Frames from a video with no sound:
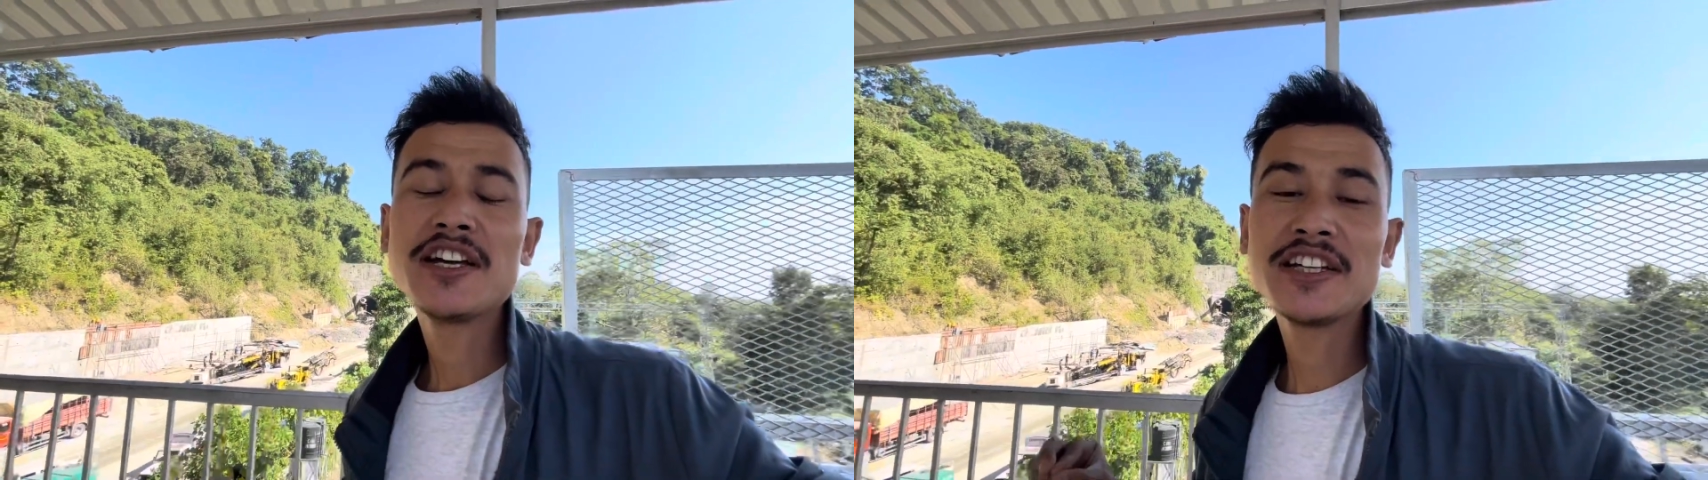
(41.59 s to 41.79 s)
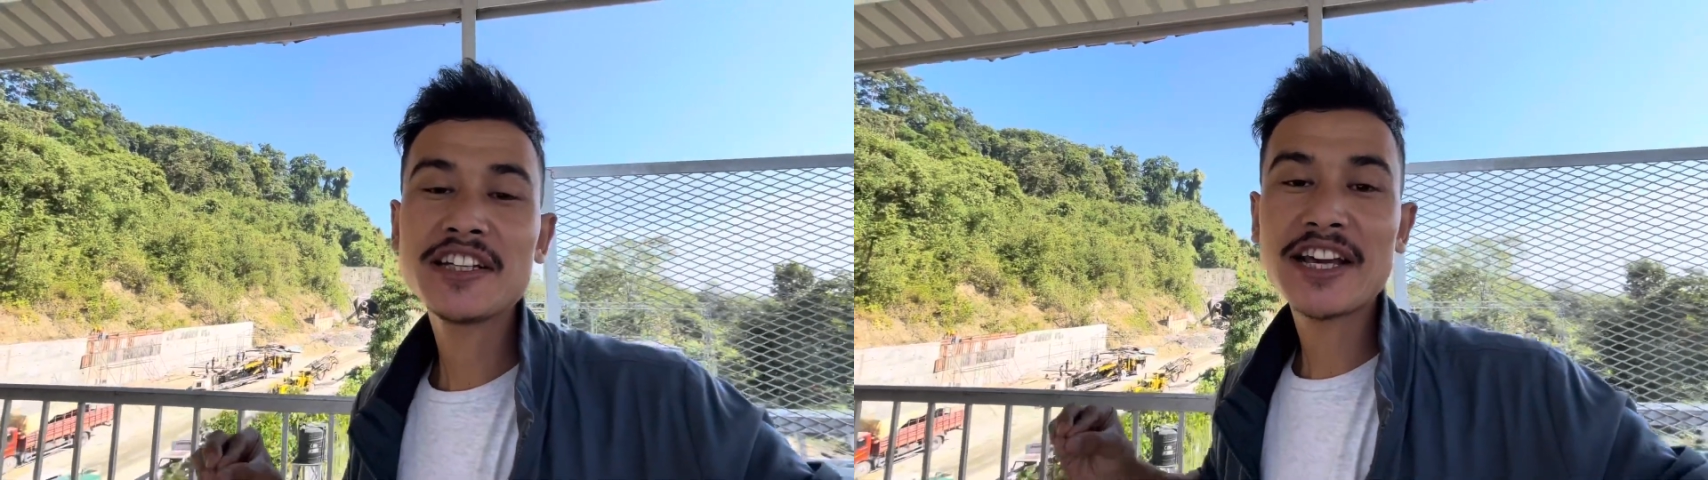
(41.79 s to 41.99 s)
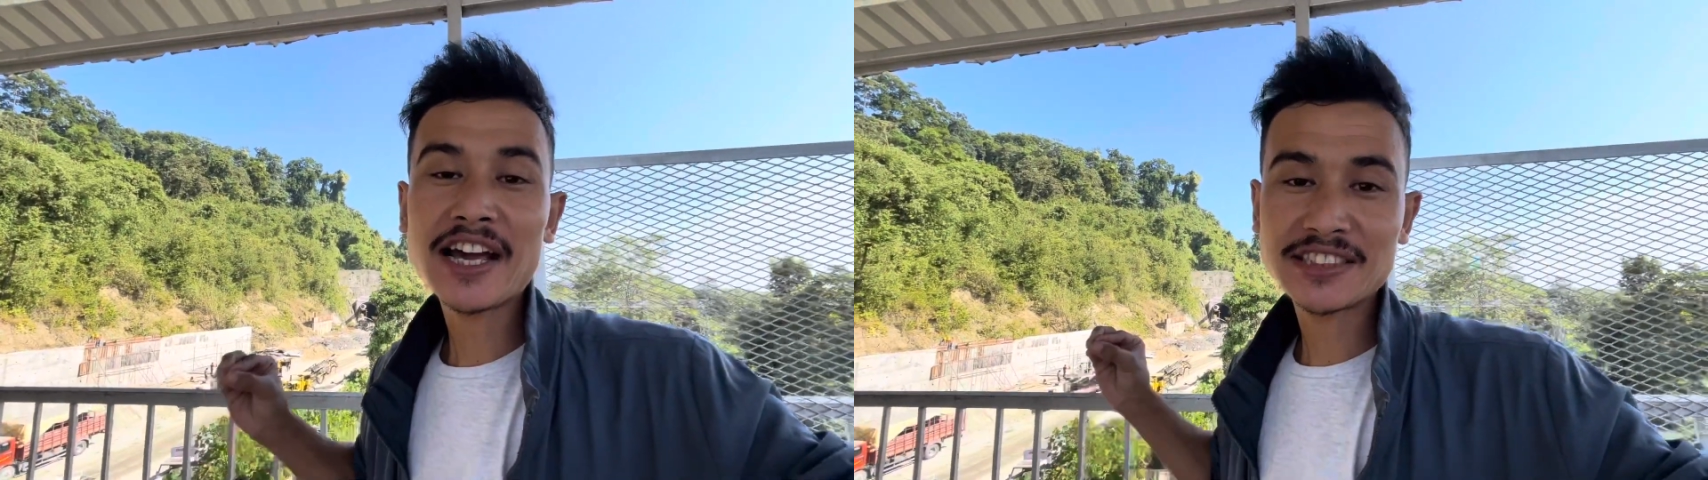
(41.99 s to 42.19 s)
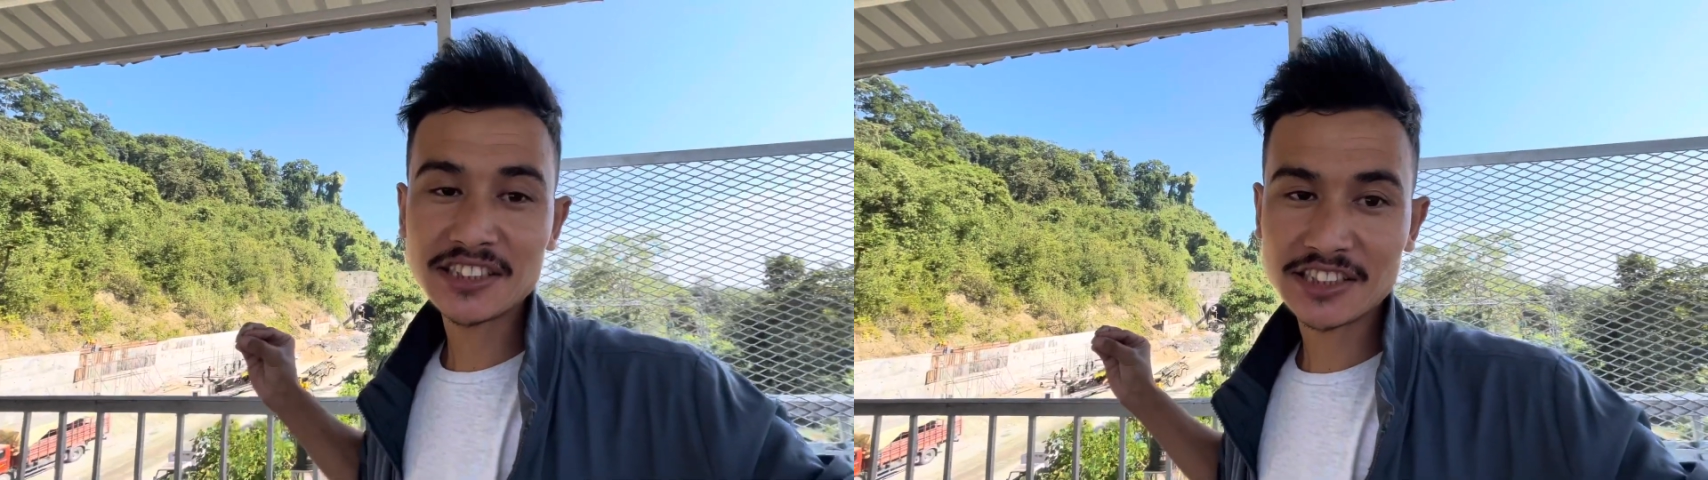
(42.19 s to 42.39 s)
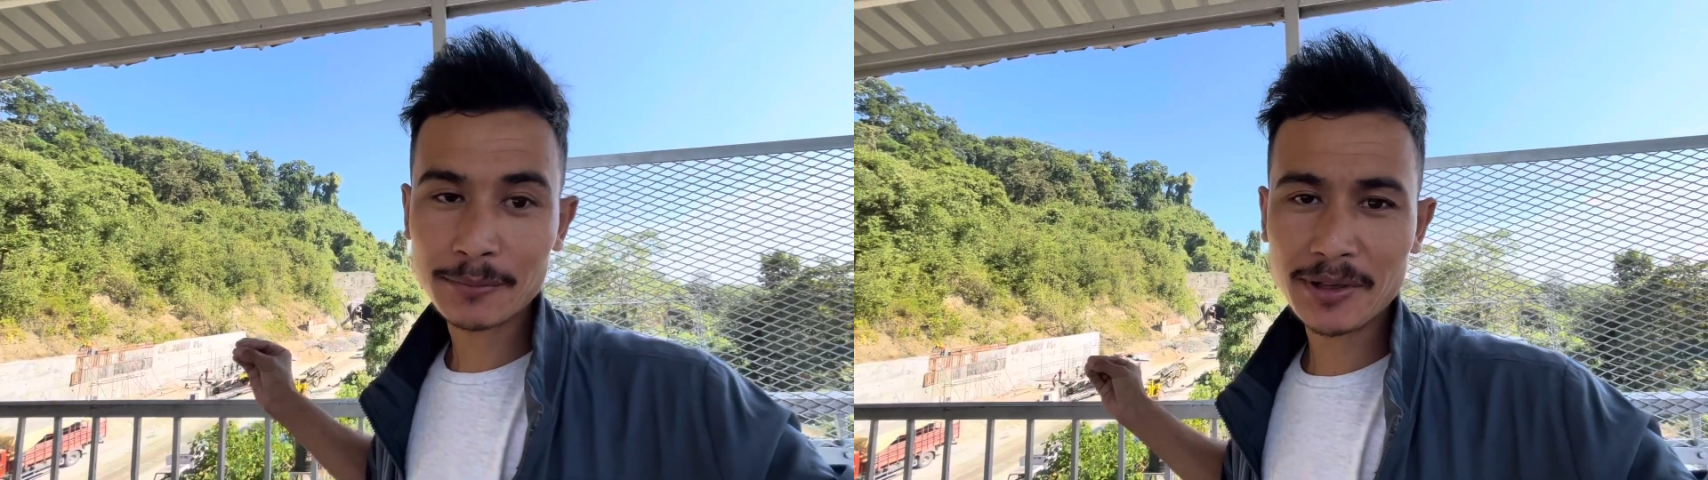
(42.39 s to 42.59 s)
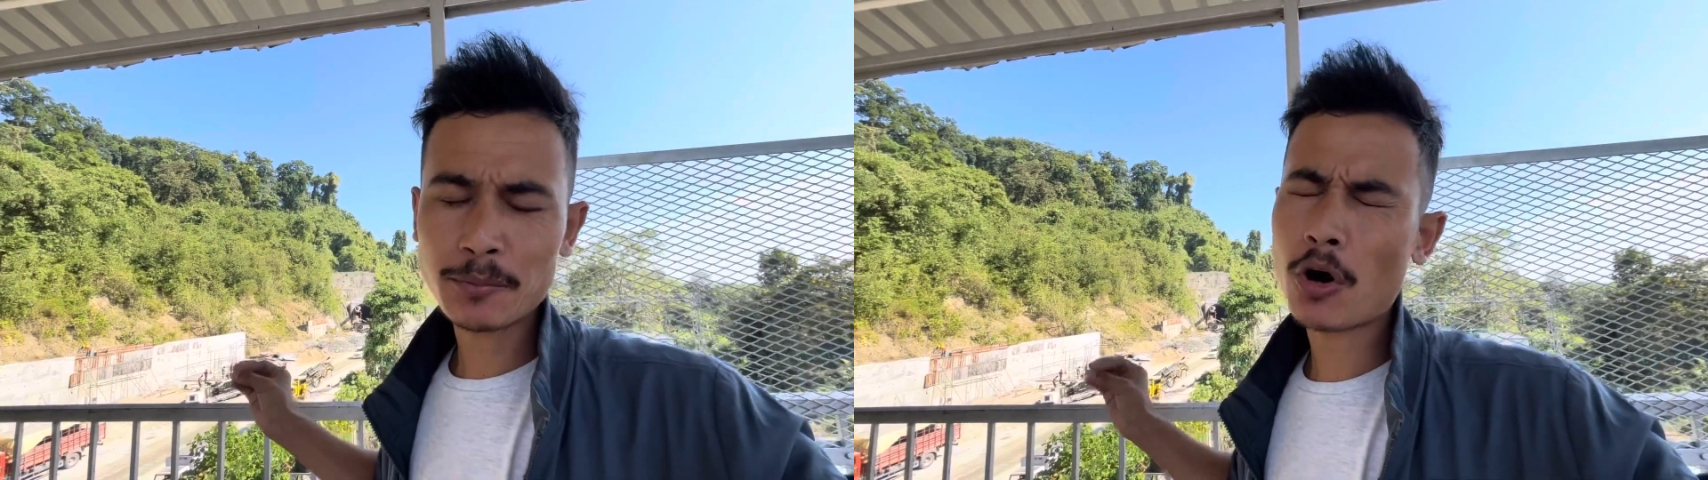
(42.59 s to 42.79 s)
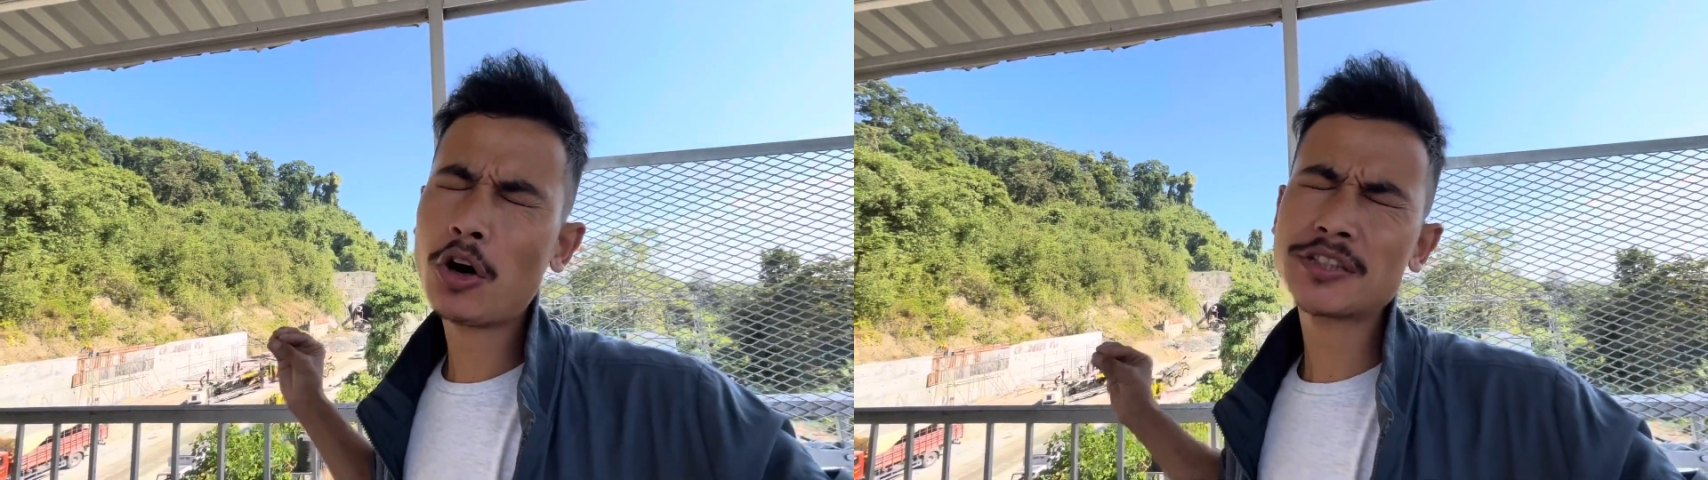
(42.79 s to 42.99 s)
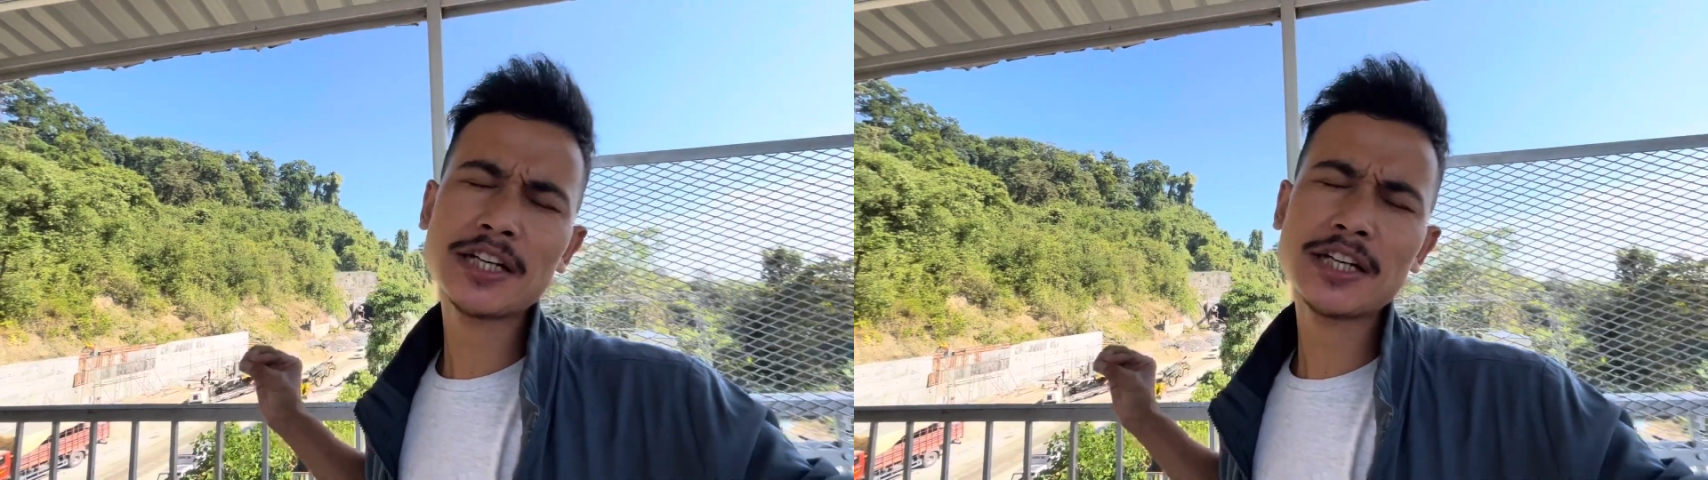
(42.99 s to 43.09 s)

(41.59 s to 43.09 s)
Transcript: कि क्या सिस्टम है बहुत